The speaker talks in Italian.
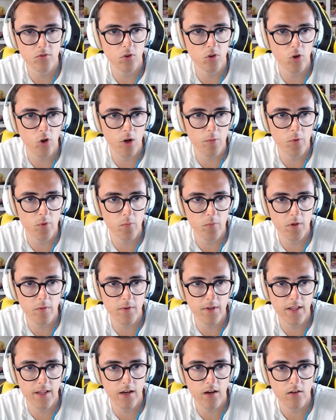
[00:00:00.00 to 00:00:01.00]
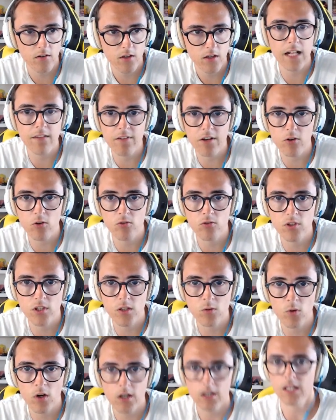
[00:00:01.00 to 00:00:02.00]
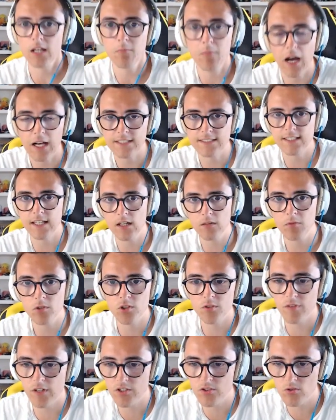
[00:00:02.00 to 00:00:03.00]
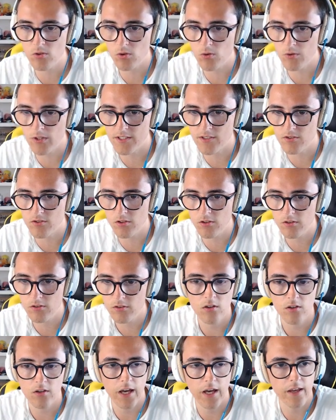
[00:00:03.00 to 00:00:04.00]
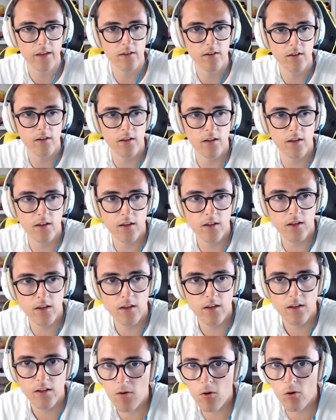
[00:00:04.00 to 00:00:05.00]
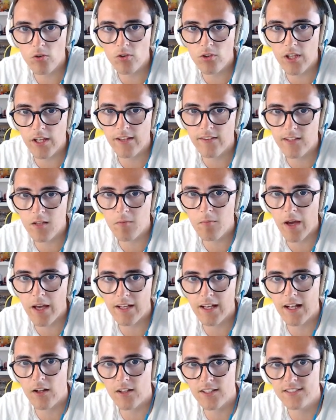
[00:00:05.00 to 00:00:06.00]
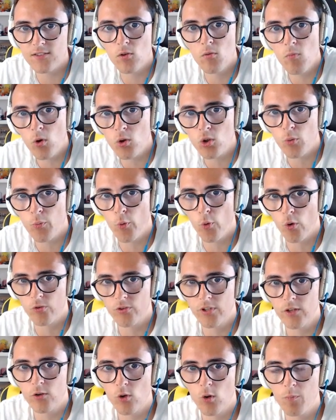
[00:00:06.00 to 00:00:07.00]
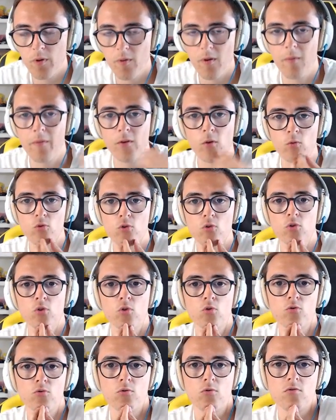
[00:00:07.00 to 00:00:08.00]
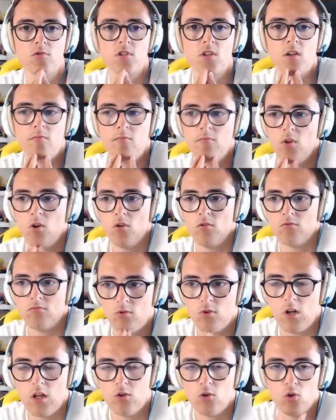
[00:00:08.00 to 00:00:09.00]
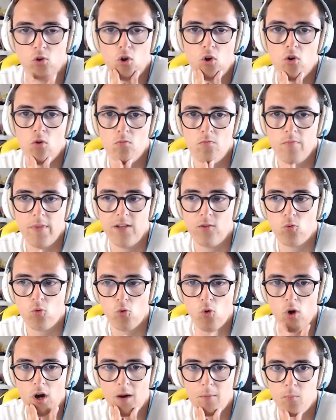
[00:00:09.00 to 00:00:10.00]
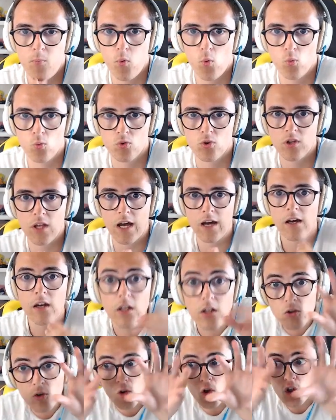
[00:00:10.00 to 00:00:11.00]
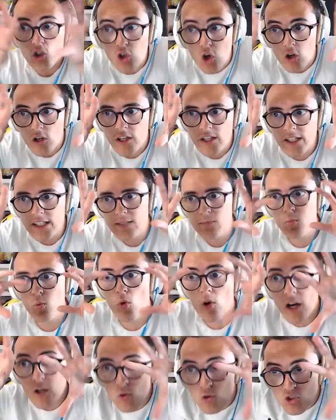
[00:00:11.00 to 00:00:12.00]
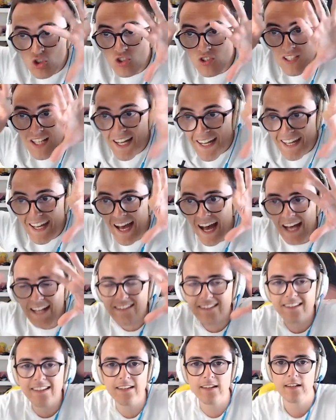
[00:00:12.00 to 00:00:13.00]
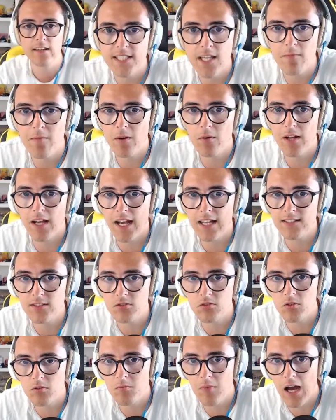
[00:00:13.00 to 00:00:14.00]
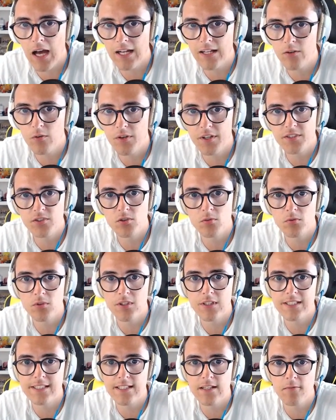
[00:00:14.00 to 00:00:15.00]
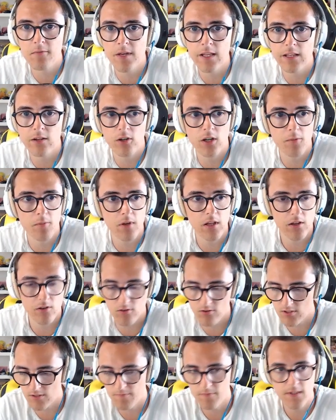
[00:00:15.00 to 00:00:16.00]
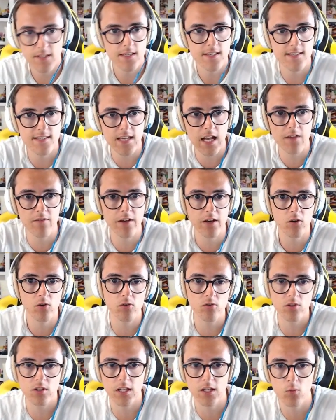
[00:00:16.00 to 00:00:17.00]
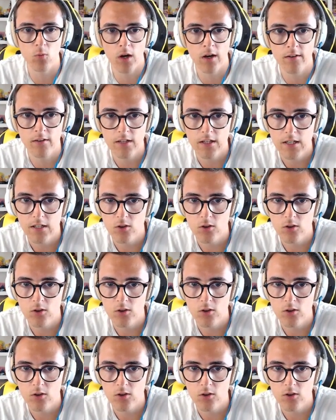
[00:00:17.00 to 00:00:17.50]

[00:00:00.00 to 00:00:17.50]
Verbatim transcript: Non ne ho la più minima idea. Salve continua. E basta? Posso fare solo questo? Ok. E... Siamo contenti? Beh, allora, sono molto più contento di prima. A me non, non, non, sembro... Non ho il mento a punta. Non ho gli occhi che sbucano, staccati. Mi sembra un ragazzo normale questo, potenzialmente. Capire così. Salve continua.